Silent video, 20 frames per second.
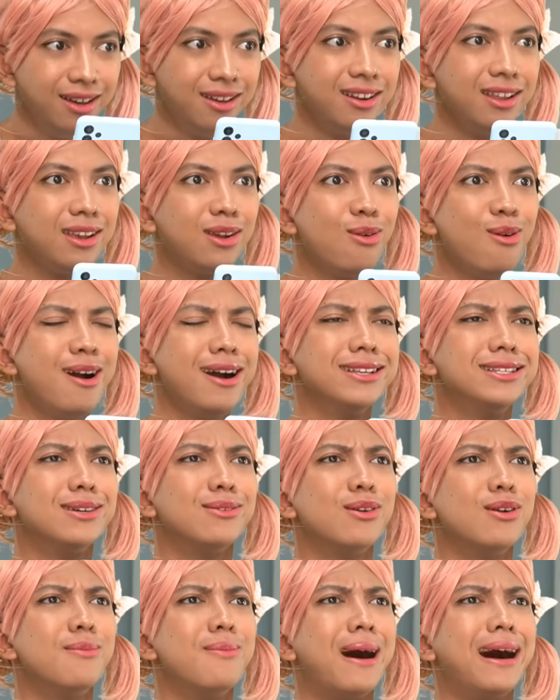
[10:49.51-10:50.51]
Riko ngajak
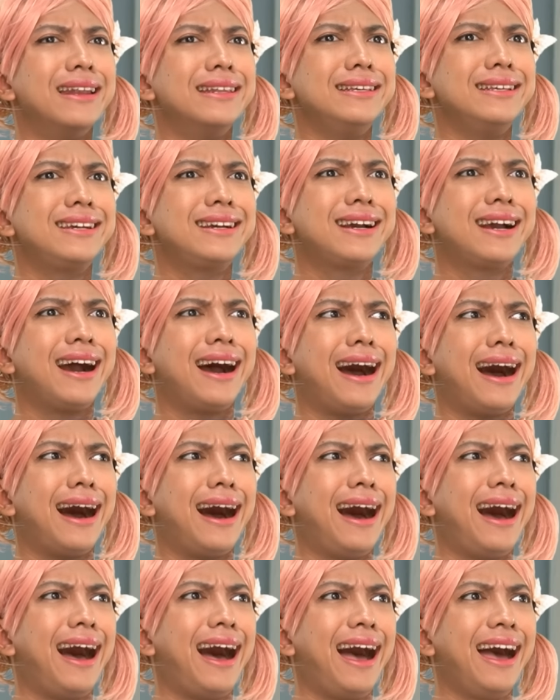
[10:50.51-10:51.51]
gue
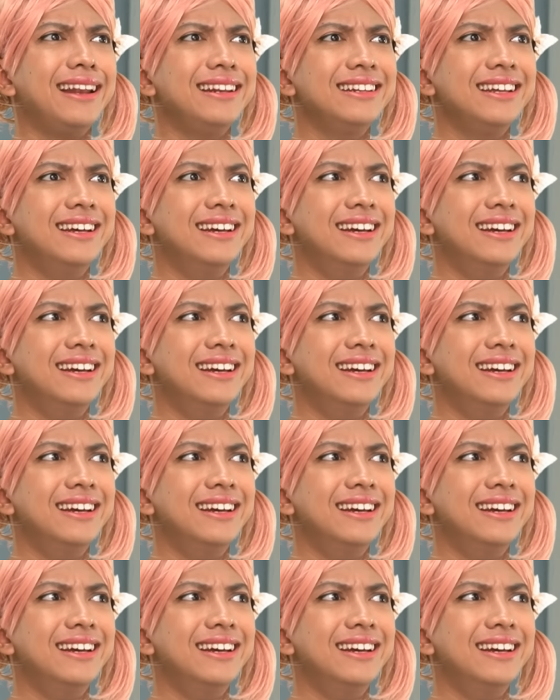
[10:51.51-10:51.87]
balikan.